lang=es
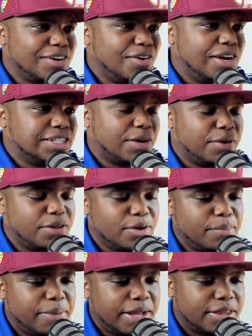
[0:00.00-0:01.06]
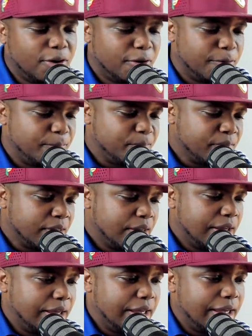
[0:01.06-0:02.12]
con, esa cuestión. Pastor,
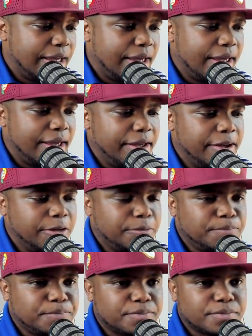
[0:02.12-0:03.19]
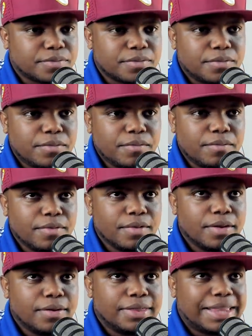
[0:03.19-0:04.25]
eh,
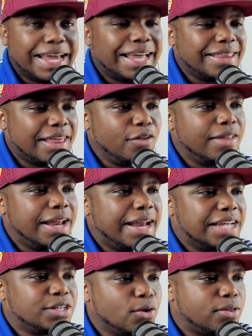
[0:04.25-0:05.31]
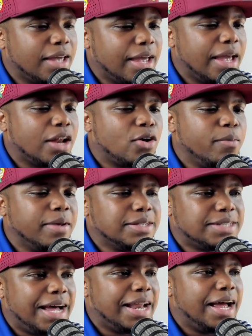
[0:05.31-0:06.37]
¿de, ¿de dónde le nace a usted el
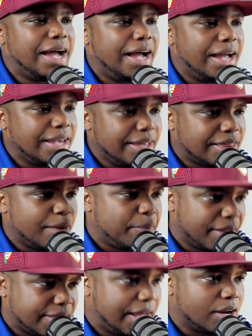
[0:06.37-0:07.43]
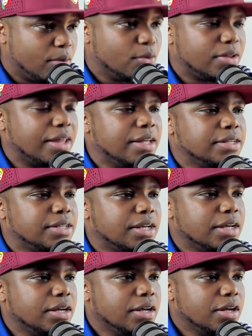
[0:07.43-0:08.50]
comenzar a interpretar, como usted
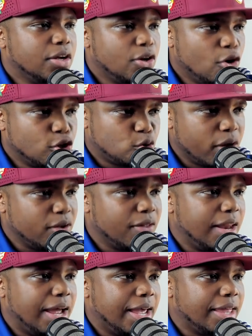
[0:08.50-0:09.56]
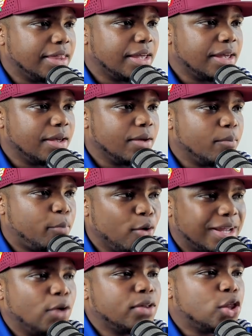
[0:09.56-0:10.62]
dice, los sueños de la gente? ¿Por
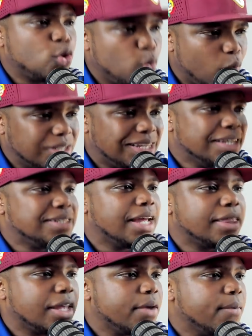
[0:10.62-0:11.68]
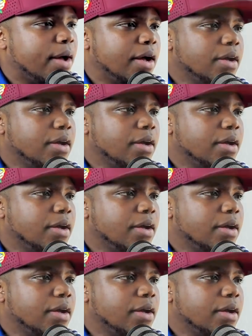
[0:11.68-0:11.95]
qué usted tuvo esa iniciativa?